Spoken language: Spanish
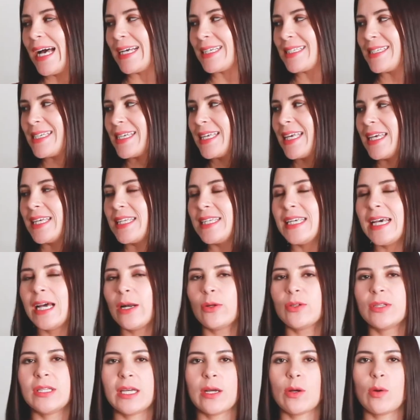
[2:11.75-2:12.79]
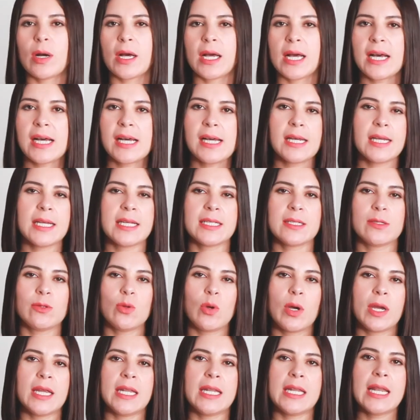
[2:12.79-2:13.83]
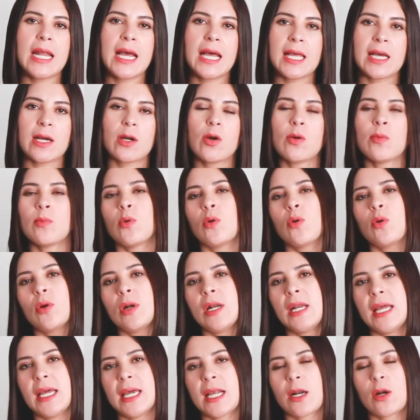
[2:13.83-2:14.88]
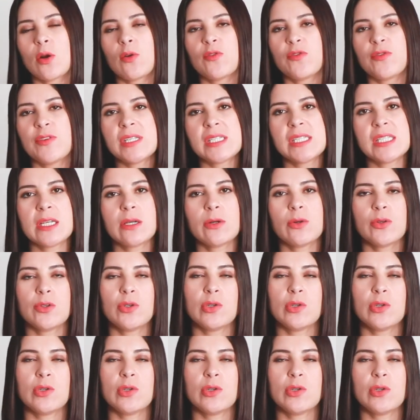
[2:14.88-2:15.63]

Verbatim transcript: Así que ya lo tengo acá, eh, no hay nada como leerlo físico.